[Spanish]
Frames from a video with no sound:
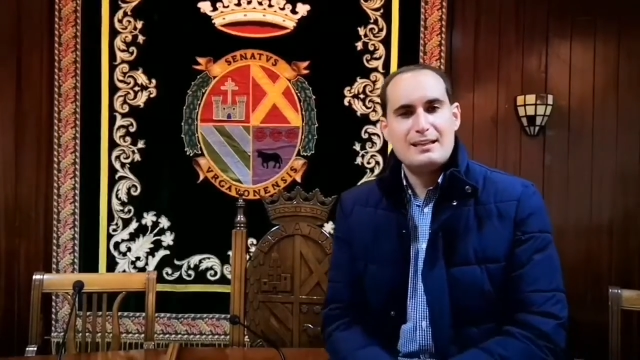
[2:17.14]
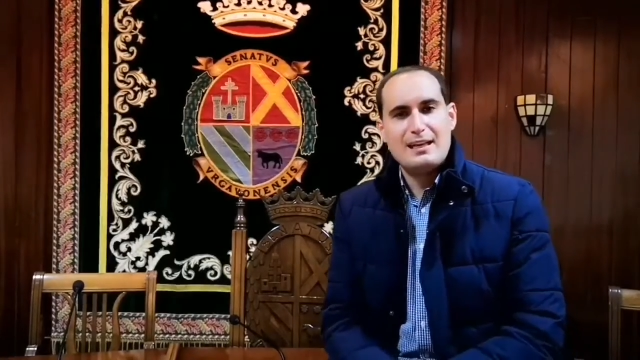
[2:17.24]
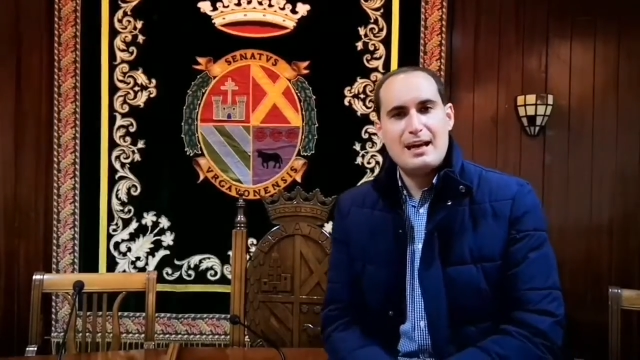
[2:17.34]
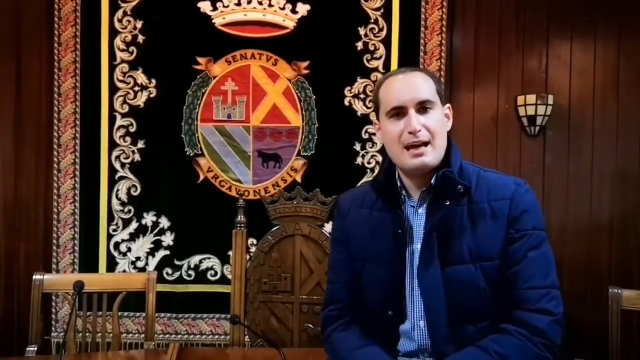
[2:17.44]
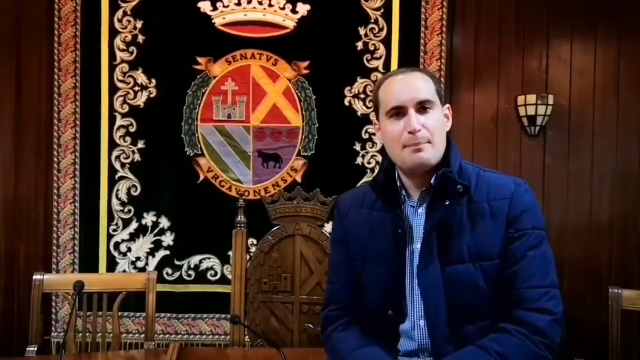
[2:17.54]
que
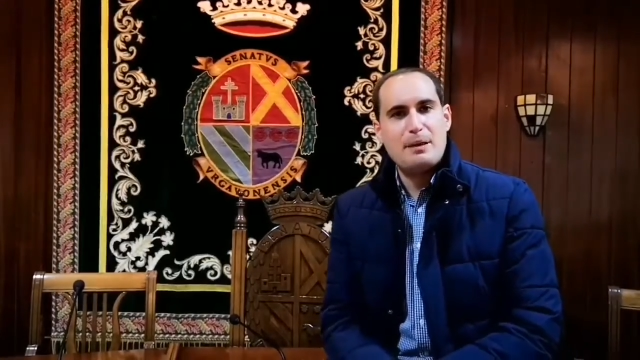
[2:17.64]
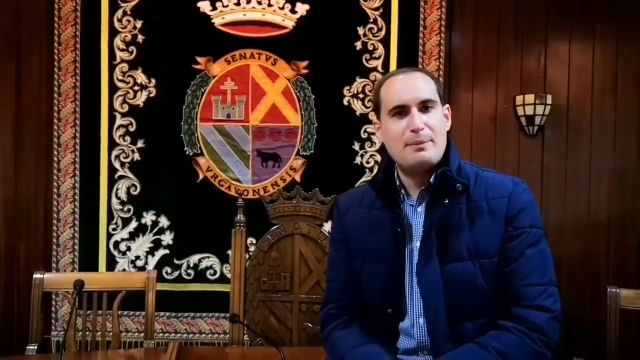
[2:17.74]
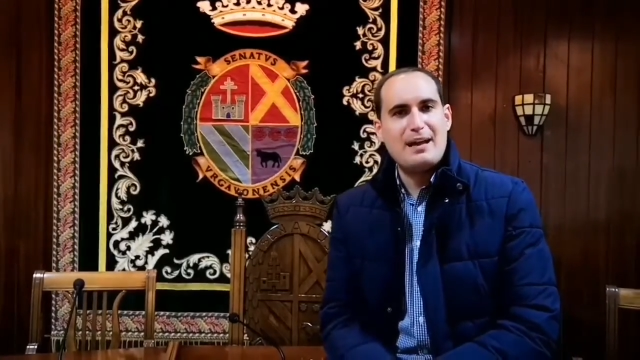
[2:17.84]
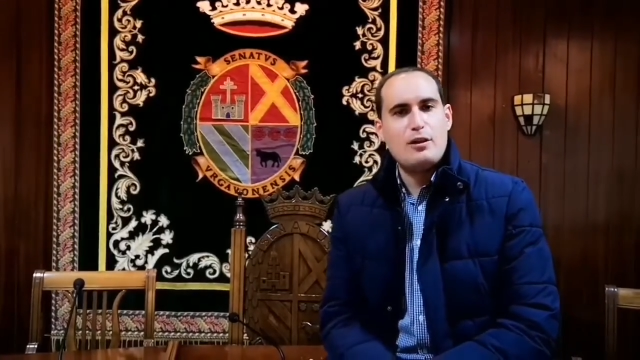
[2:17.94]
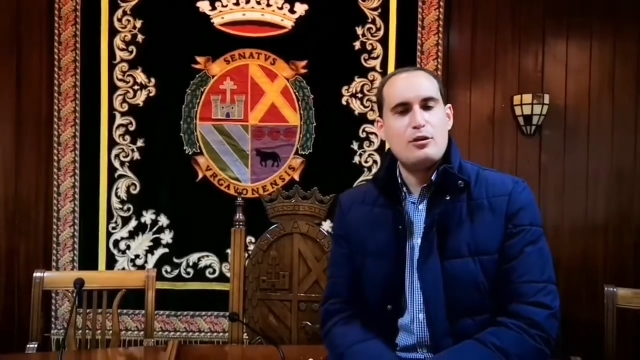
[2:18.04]
está
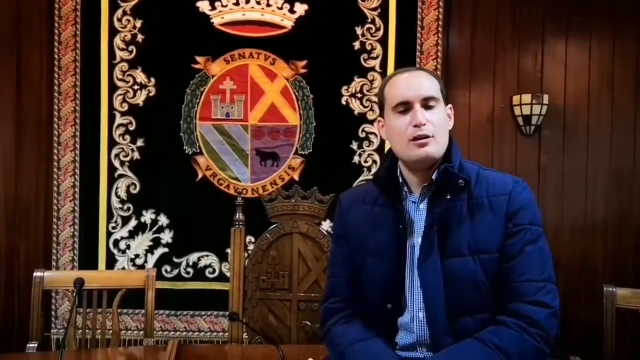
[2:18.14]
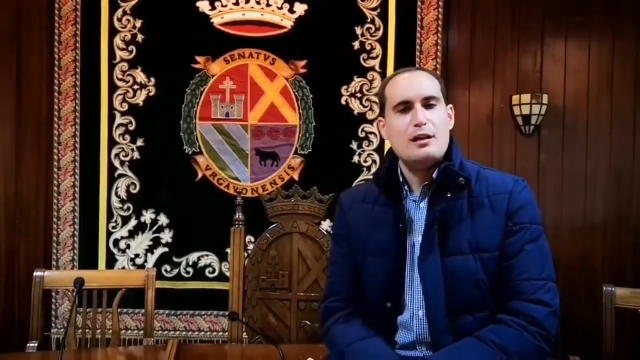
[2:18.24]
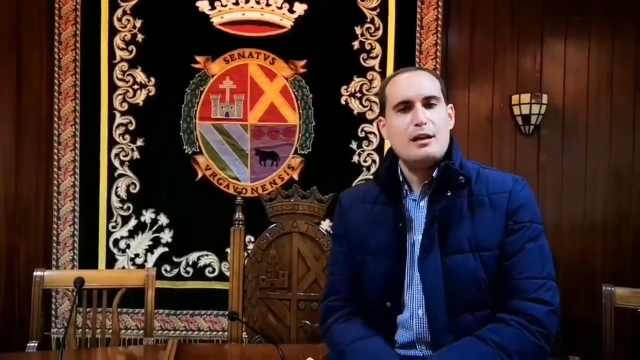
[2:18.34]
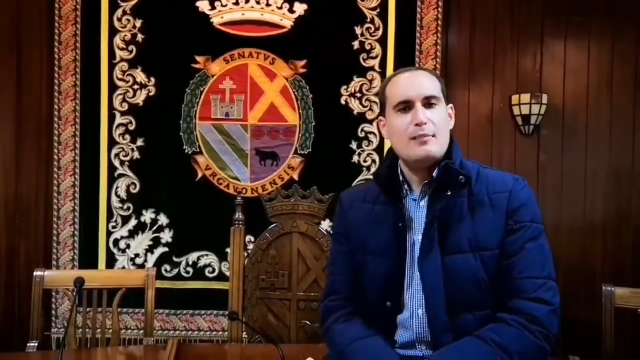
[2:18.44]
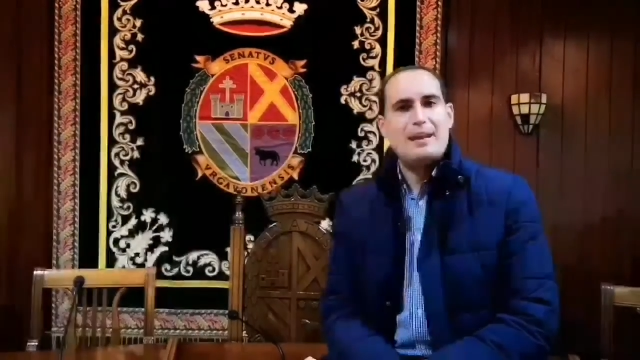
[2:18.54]

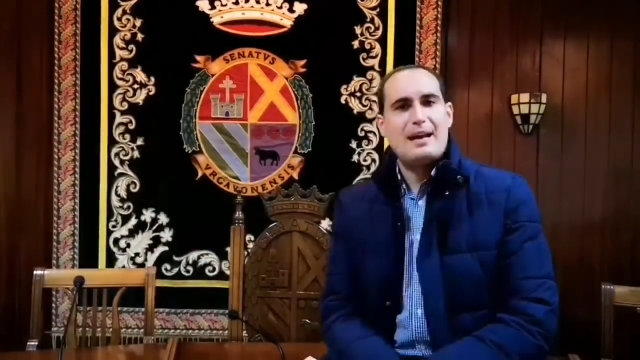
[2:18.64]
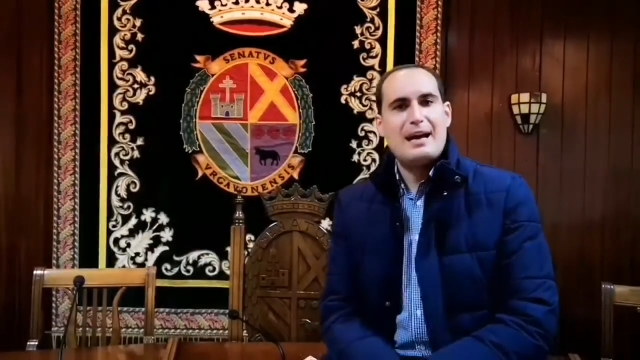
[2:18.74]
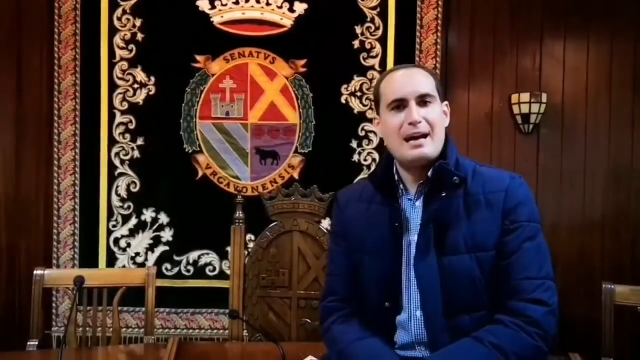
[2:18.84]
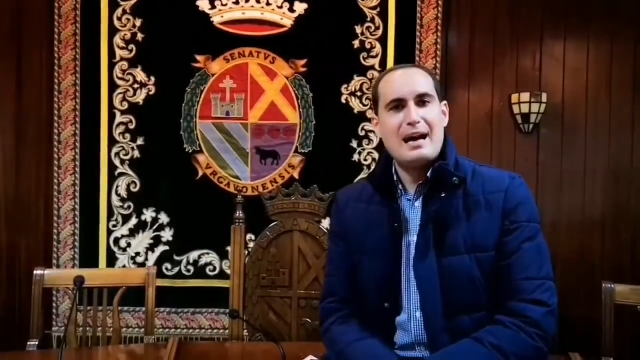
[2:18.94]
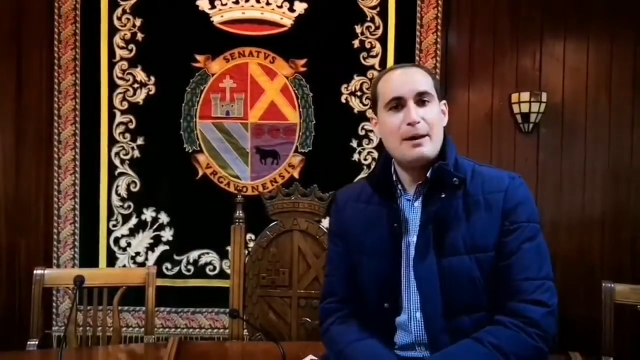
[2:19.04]
preparado
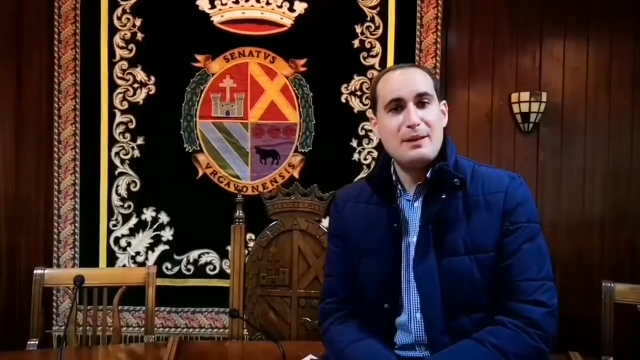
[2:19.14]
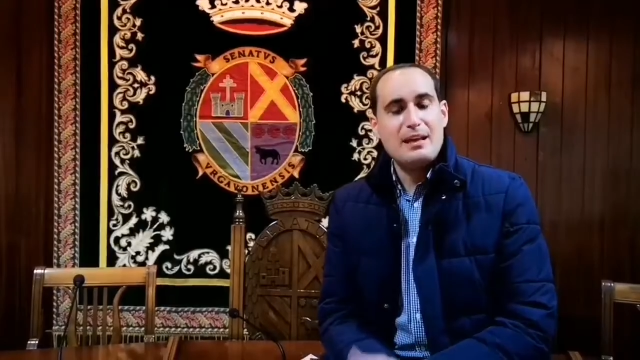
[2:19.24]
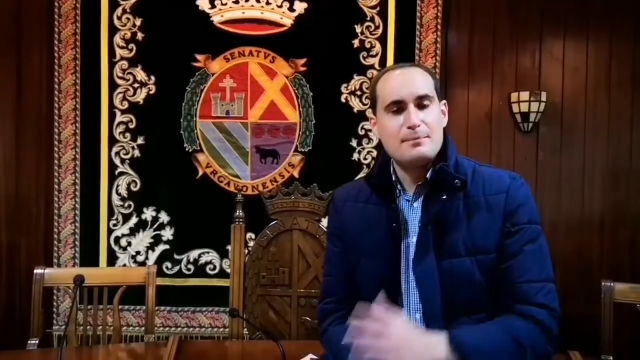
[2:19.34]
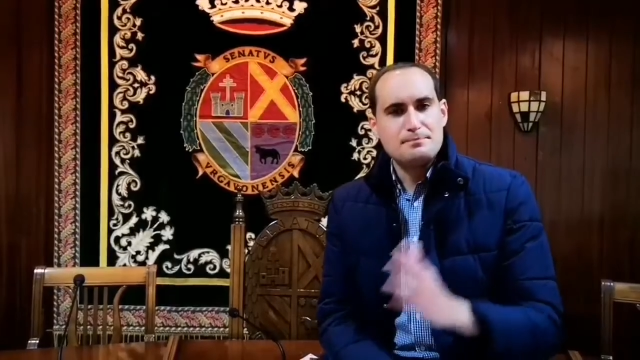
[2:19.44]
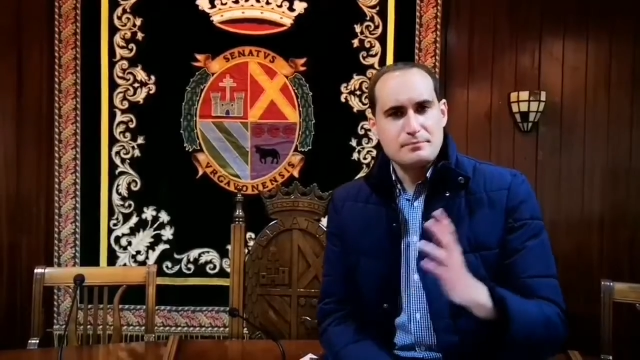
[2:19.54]
para
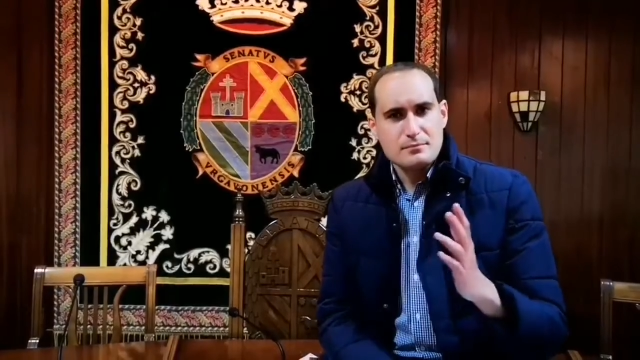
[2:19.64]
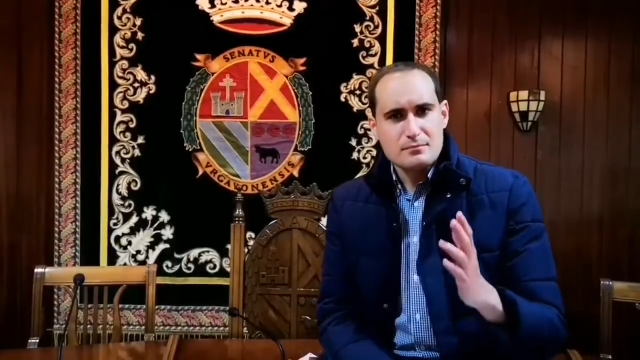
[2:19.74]
abrir